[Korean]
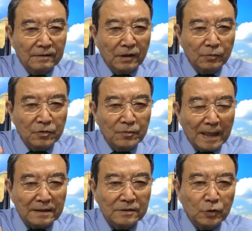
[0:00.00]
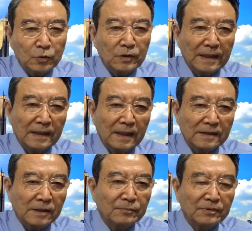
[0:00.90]
너무 많은 요구를 하길래
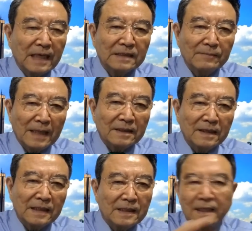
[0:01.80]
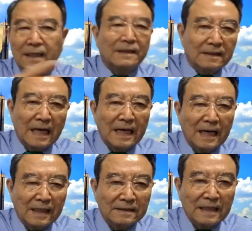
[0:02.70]
전부 나한테 맡겨라길래
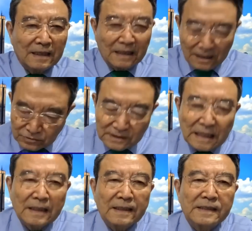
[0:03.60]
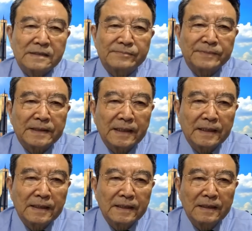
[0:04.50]
나가 딱 하고 잘라냈습니다.
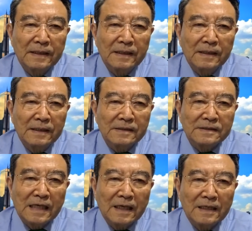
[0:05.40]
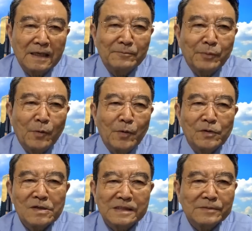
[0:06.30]
잘라낸
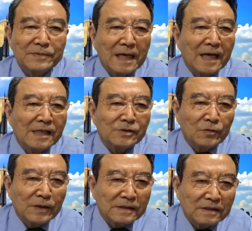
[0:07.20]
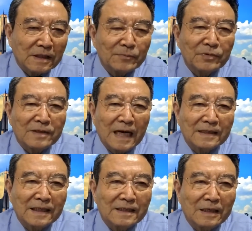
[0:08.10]
보복을 지금 계속해서 정부를
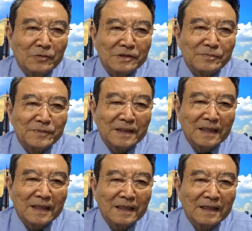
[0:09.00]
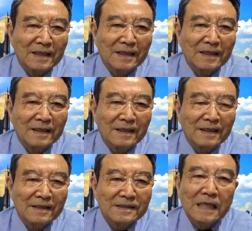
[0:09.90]
까대기를 하고 있습니다.
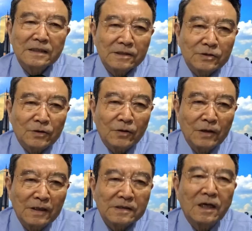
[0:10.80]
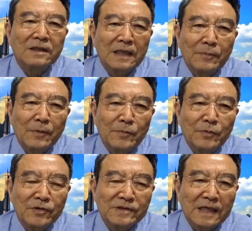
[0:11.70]
잘렸죠.
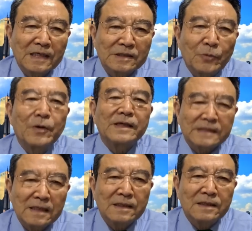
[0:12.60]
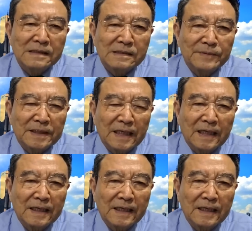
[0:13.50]
선대본부위원장에서 왜 잘렸겠습니까?